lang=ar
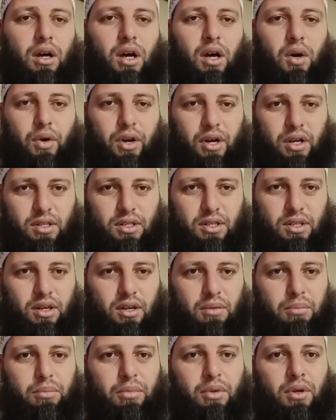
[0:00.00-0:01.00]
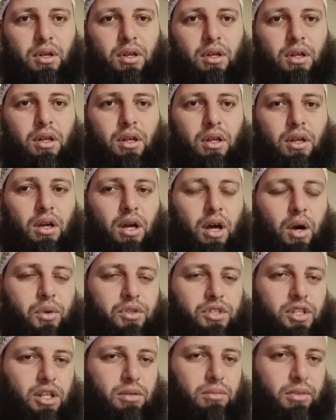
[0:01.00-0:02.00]
أو أعصاب أو
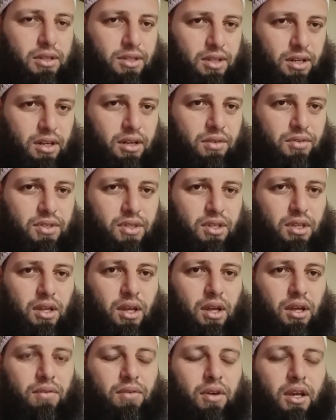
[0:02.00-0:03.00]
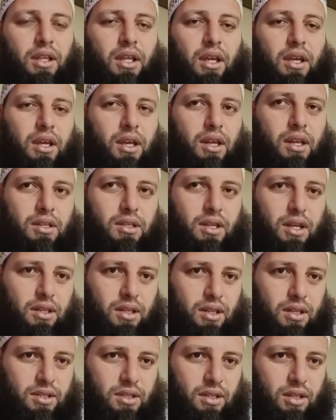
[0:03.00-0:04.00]
صدمات نفسية فإذا كانت
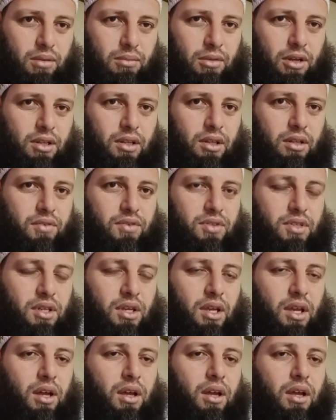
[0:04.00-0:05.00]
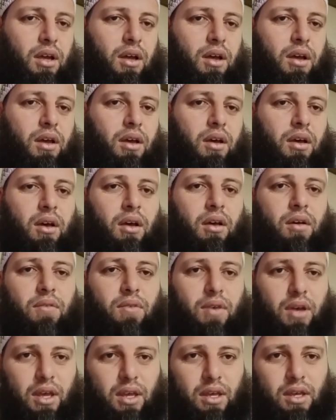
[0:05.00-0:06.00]
هذه الصدمات نفسية
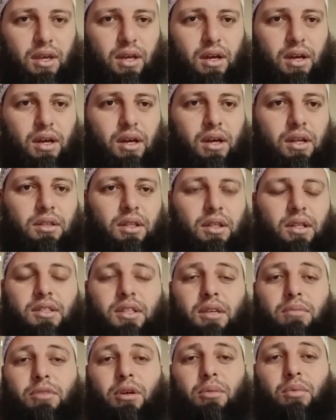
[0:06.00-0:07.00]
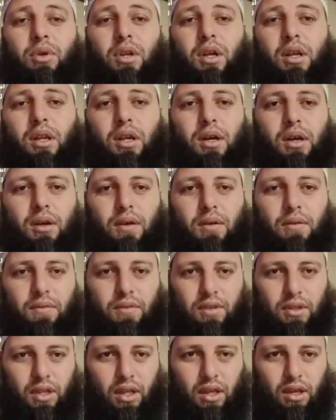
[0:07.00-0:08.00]
فهي تتسبب لنا
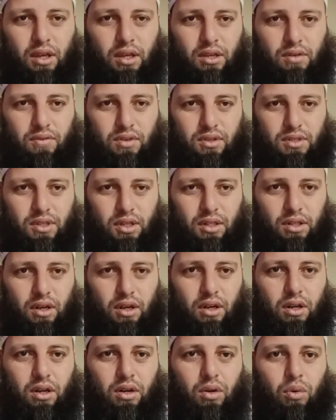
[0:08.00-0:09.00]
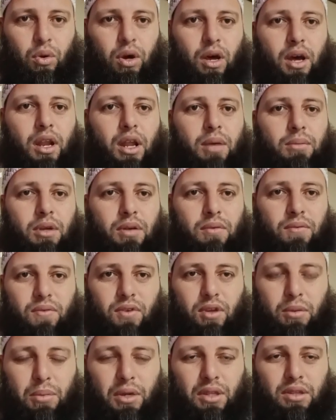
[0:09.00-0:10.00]
في ضيق في صدر وألم
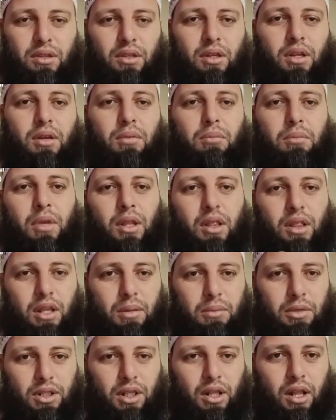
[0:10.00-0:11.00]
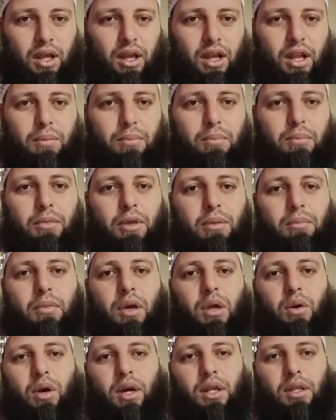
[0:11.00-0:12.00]
في بطن مثل نبضات القلب مما
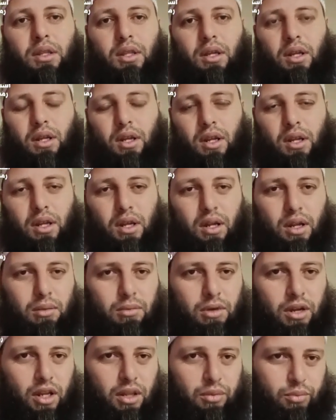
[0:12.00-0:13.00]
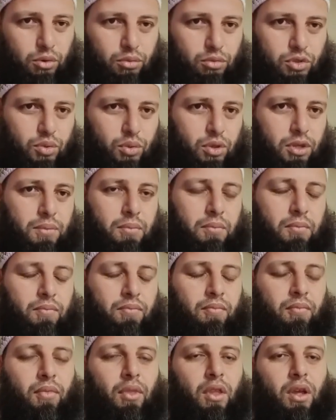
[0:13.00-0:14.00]
يؤدي إلينا إلى مرض بومزوي
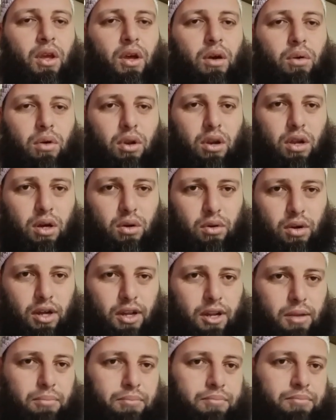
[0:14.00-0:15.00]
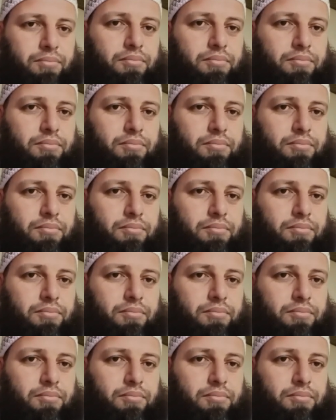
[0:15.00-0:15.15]
الله أعلم